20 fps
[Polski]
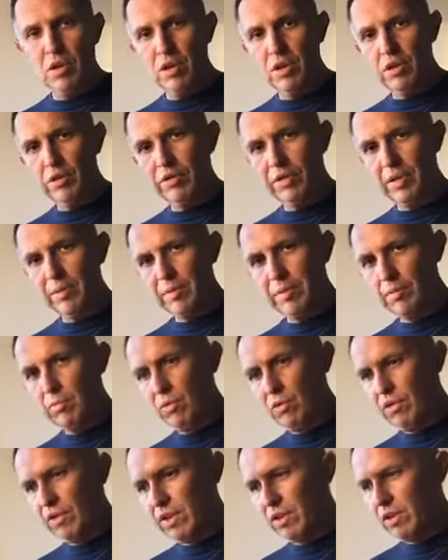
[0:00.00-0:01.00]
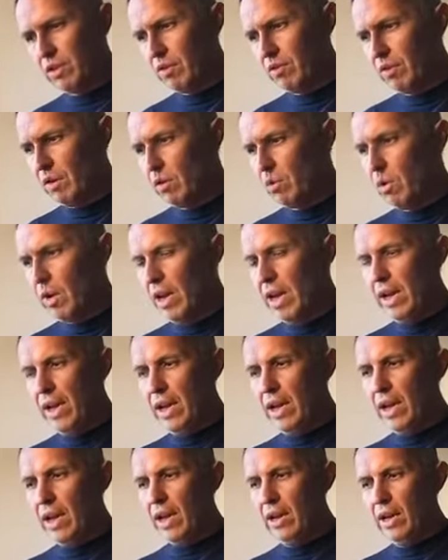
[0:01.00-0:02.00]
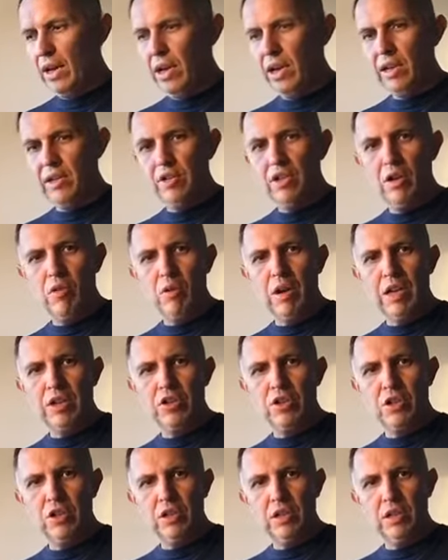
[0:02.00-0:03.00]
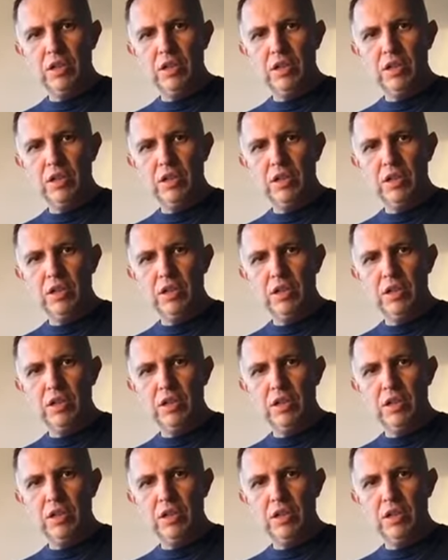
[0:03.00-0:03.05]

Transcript: On tam zbulwersował E, działaczy